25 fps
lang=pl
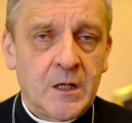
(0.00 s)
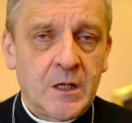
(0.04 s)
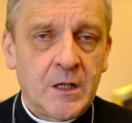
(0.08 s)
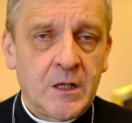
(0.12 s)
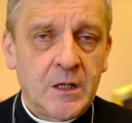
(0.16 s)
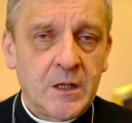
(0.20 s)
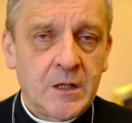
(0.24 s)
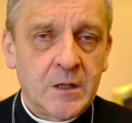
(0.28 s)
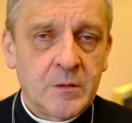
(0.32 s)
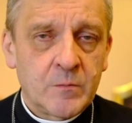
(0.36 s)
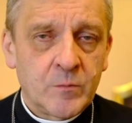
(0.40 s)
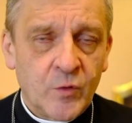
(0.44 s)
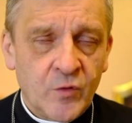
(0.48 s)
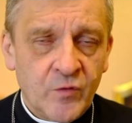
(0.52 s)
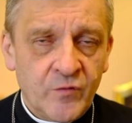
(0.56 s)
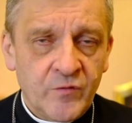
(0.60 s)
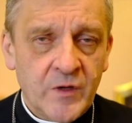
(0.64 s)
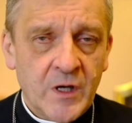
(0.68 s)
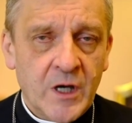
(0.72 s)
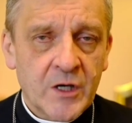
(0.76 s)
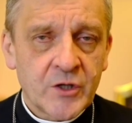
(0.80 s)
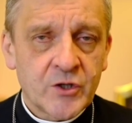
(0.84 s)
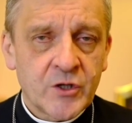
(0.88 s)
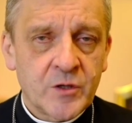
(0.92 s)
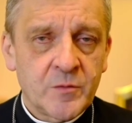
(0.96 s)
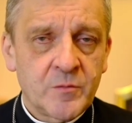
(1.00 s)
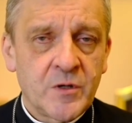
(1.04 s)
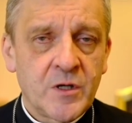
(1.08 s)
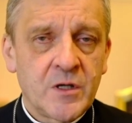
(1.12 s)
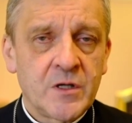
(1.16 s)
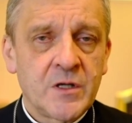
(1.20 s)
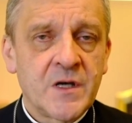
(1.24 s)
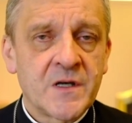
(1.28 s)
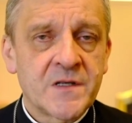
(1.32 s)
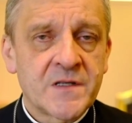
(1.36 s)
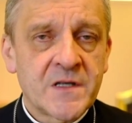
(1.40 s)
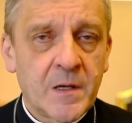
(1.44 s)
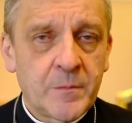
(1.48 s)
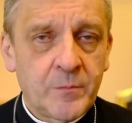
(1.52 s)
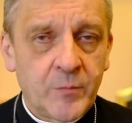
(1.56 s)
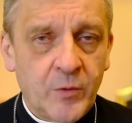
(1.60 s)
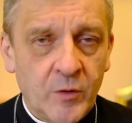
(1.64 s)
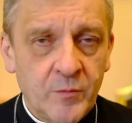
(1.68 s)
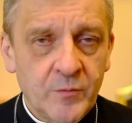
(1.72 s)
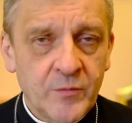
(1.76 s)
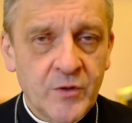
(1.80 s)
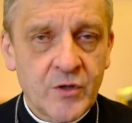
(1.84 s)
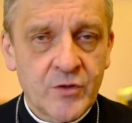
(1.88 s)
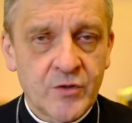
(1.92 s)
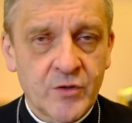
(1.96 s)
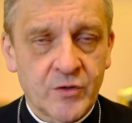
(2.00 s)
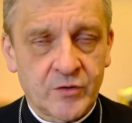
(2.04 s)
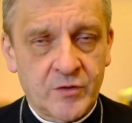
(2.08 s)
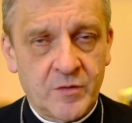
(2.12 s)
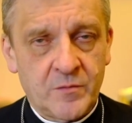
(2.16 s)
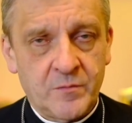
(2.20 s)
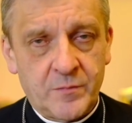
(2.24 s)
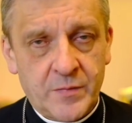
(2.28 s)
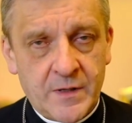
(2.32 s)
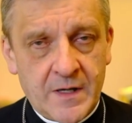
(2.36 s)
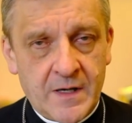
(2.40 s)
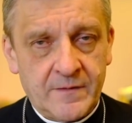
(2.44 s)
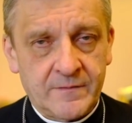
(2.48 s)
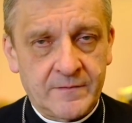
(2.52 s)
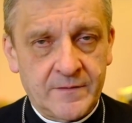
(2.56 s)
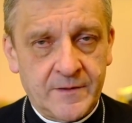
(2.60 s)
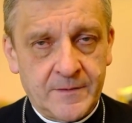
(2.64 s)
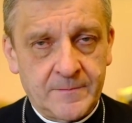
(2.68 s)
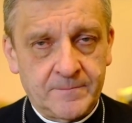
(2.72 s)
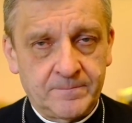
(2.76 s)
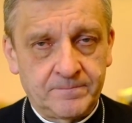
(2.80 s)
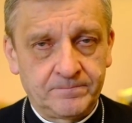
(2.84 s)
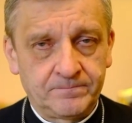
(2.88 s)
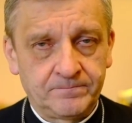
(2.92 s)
I mówi, ażeby nie zapomnieć o tym prawie.